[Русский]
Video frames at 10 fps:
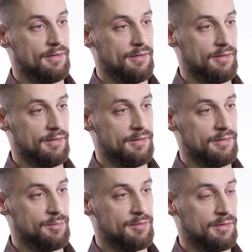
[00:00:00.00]
э,
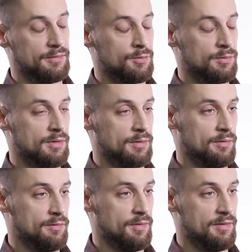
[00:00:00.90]
написал труд,
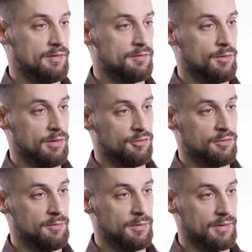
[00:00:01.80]
который называется «История
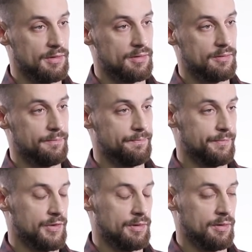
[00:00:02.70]
животных».
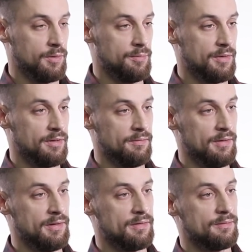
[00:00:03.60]
Это такой
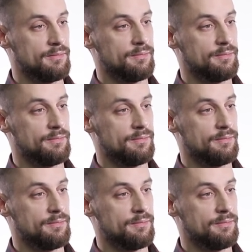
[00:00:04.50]
первый